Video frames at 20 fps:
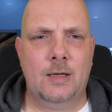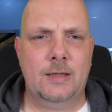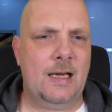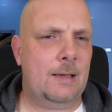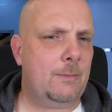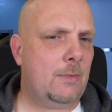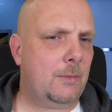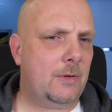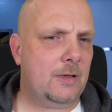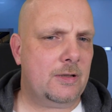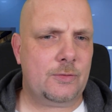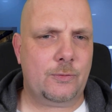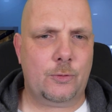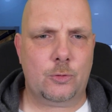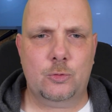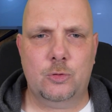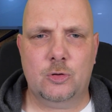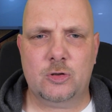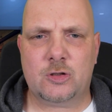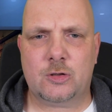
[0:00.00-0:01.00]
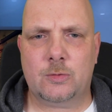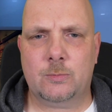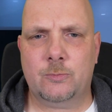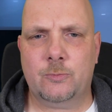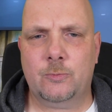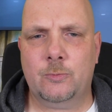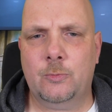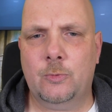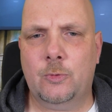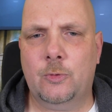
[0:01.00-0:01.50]
Die haben aber jetzt vor
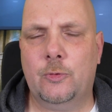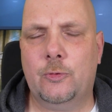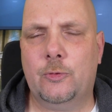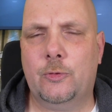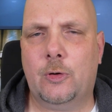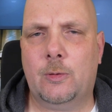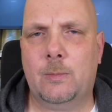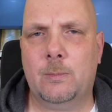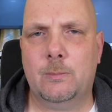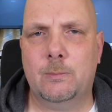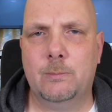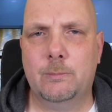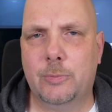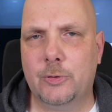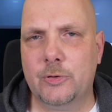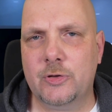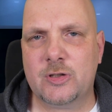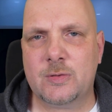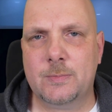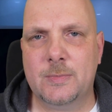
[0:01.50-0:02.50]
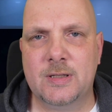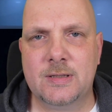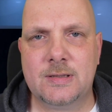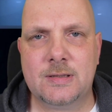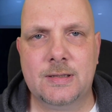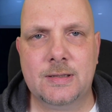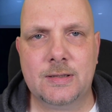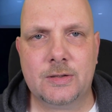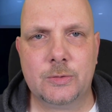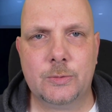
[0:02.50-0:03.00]
kurzem vom
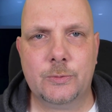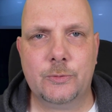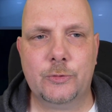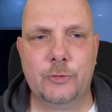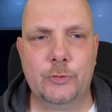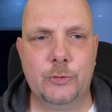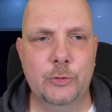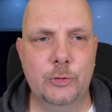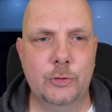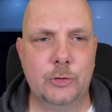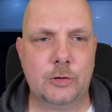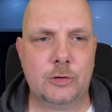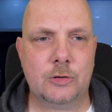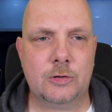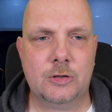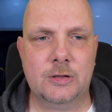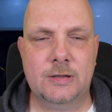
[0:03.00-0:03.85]
Bundesministerium für